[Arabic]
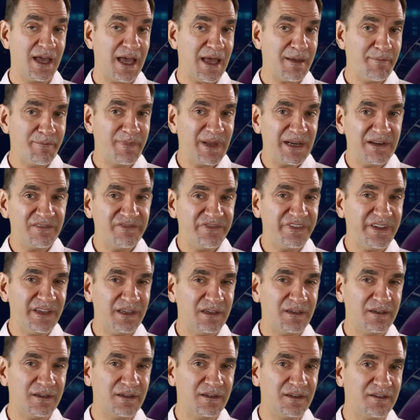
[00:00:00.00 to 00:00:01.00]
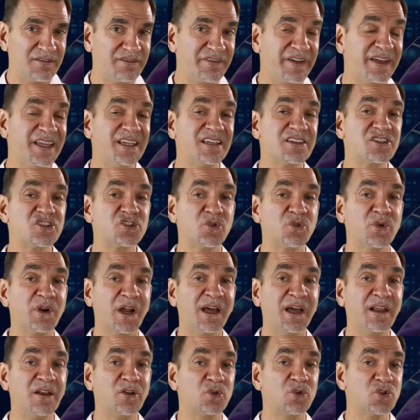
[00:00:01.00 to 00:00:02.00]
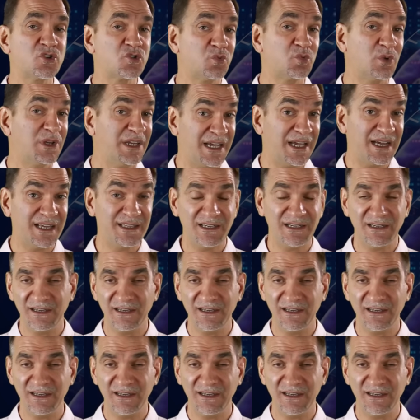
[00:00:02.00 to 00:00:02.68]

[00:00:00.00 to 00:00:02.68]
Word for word: أما الفي فهي السرعة القصوى لهذا